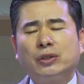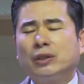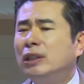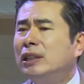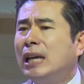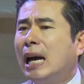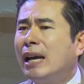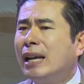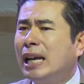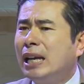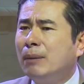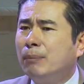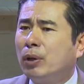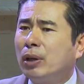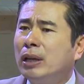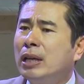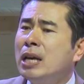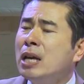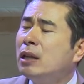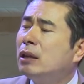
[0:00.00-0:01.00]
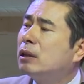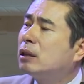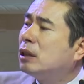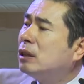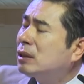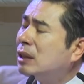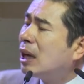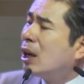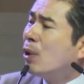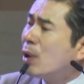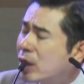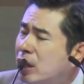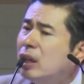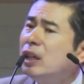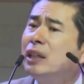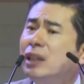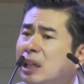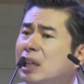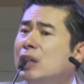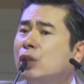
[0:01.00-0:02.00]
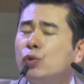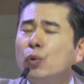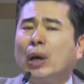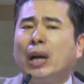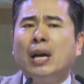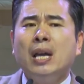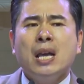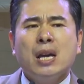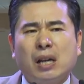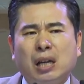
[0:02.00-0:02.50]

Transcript: 그러나 하나님 뭐래? 그 나라와 그이유를 구하라.